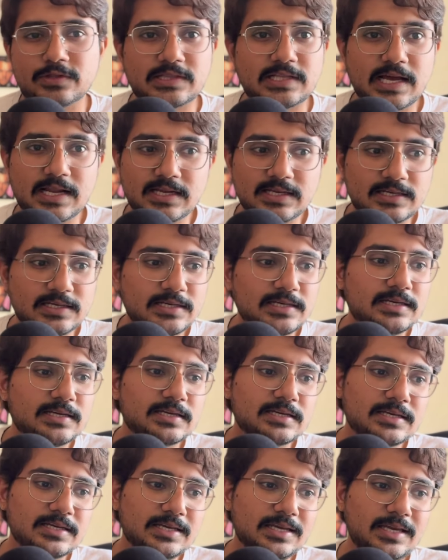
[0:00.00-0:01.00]
మొత్తానికి
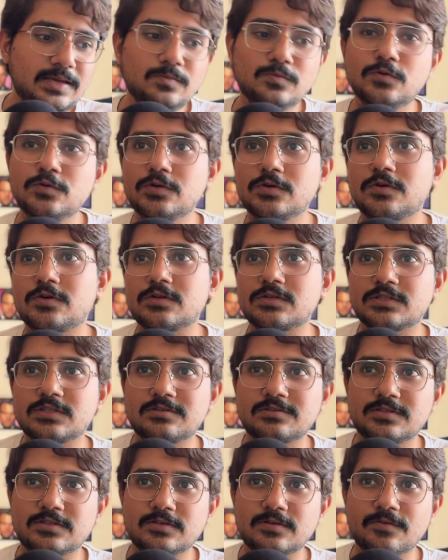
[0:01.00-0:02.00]
ఈ మూడు
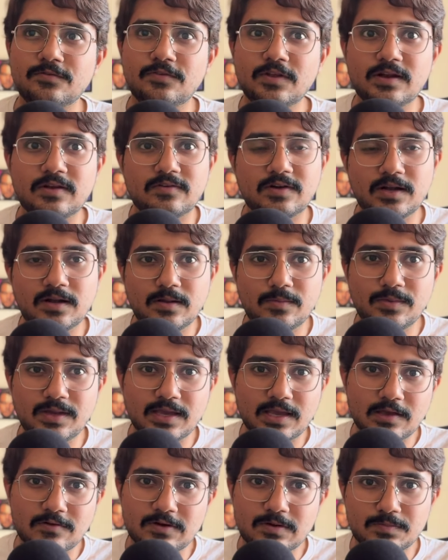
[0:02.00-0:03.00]
కోట్స్ విన్న
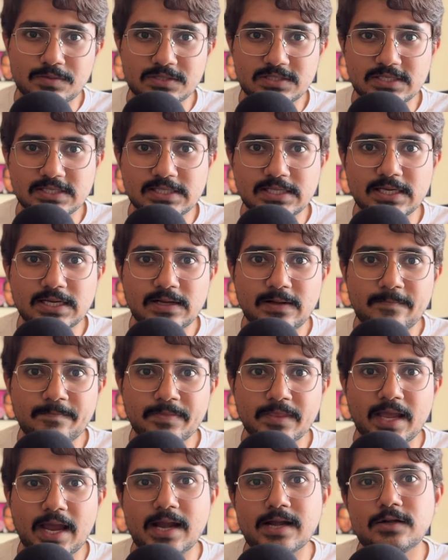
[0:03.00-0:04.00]
వెంటనే మీకేమనిపించింది
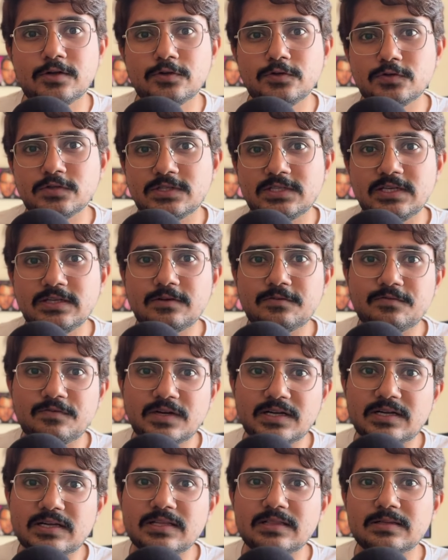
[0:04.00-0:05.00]
అండ్ డూ యూ సీ
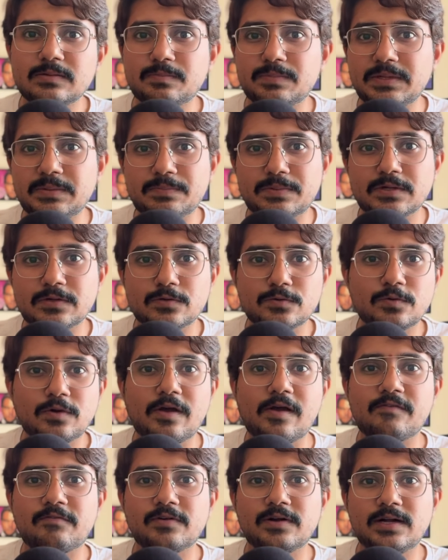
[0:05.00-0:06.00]
ద విట్ ఇన్ ద పీపుల్
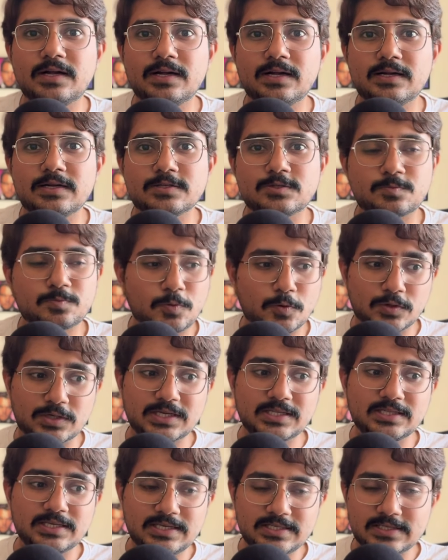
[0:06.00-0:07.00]
హూ హ్యావ్
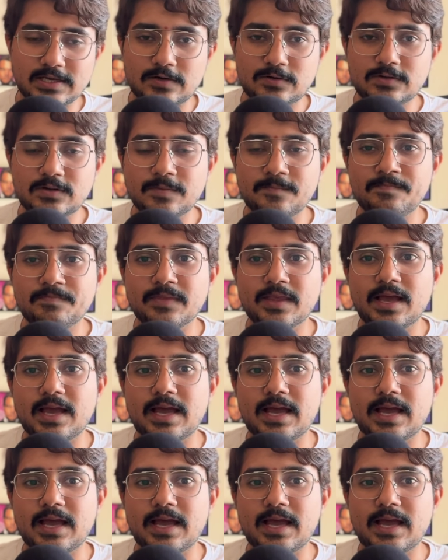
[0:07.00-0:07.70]
స్పోకెన్ దీస్ అవుట్